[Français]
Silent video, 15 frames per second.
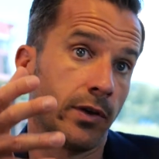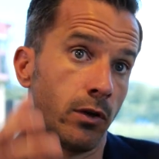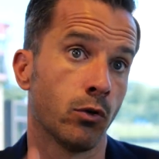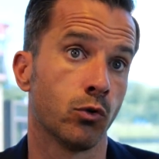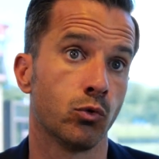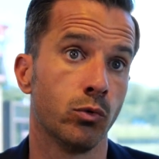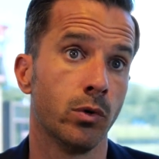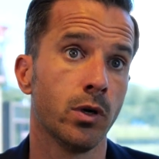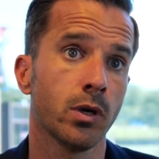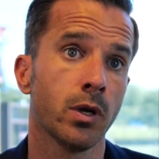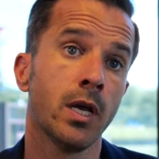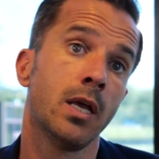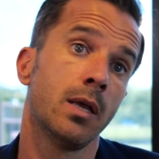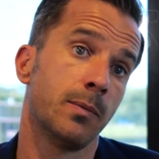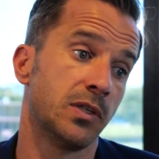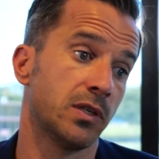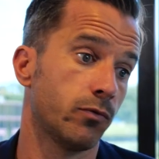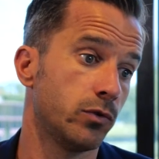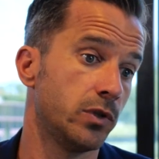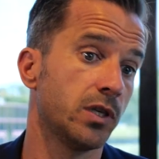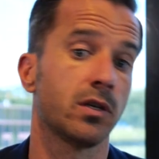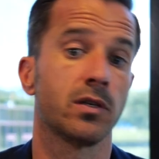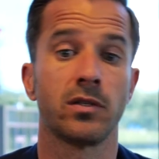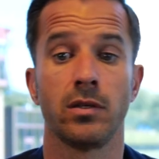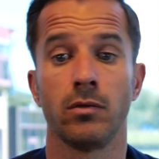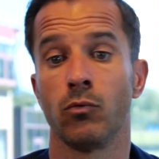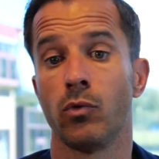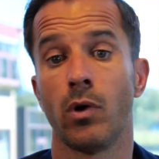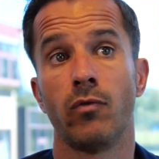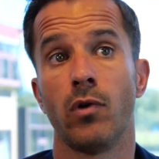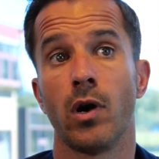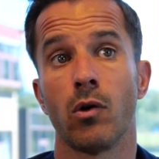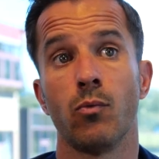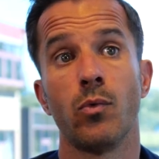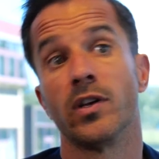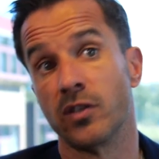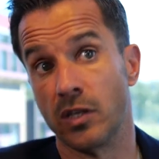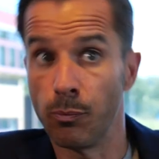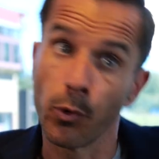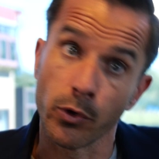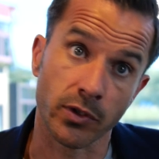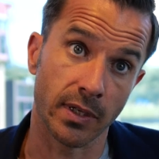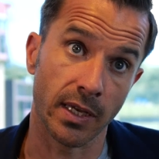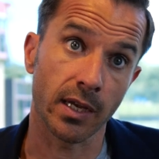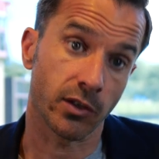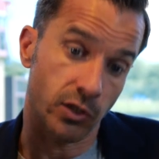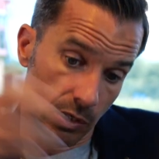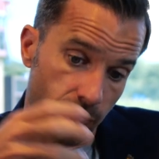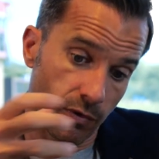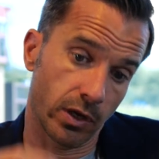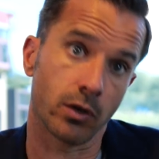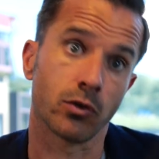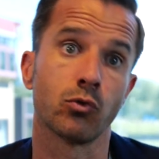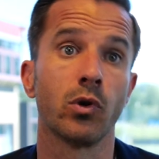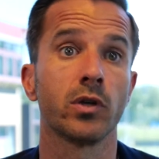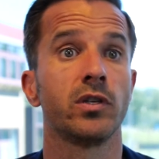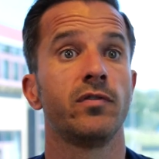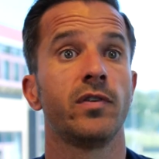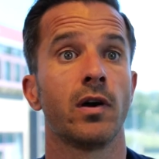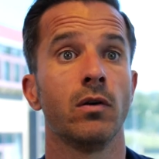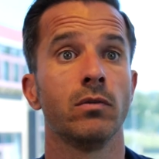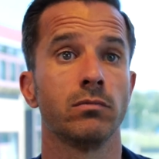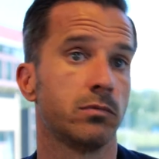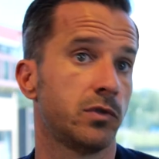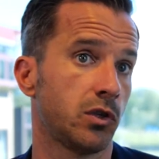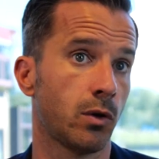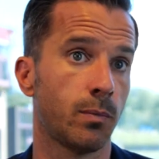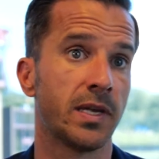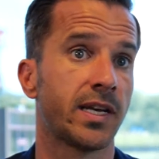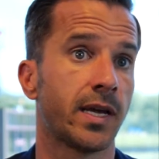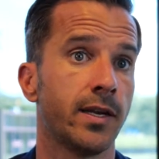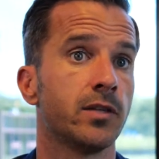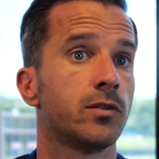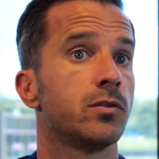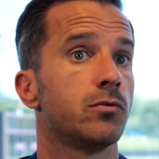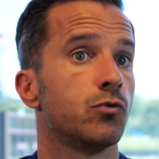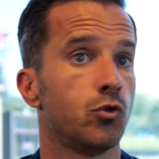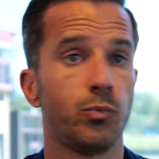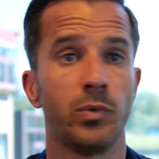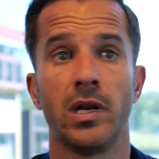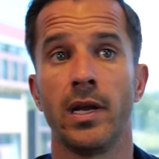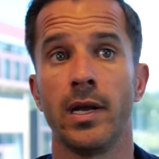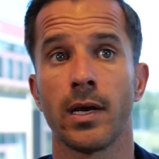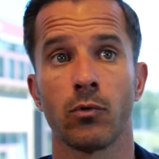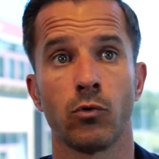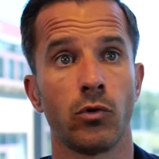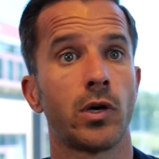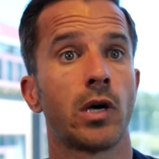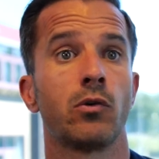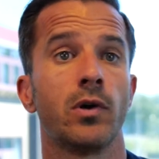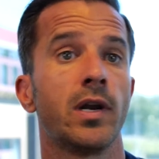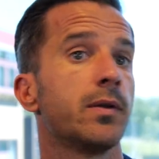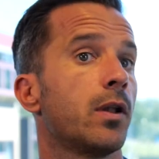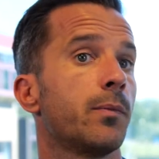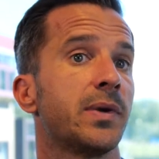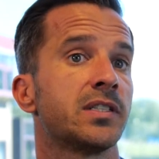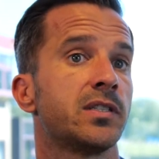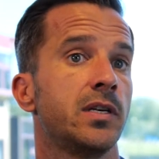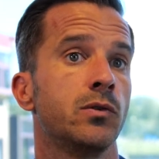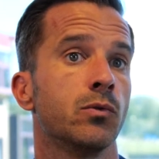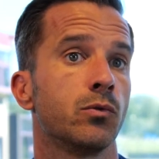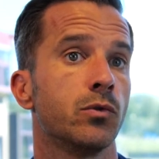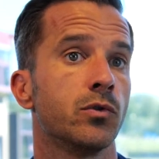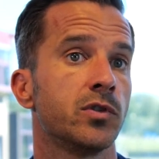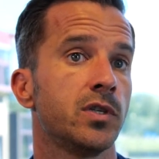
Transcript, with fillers: avec un joueur, mais ça veut dire qu'on doit avoir au moins 6 posters à chaque fois avec un joueur différent. C'est comme les canettes Jupiler ou Coca-Cola dans le passé, ils ont eu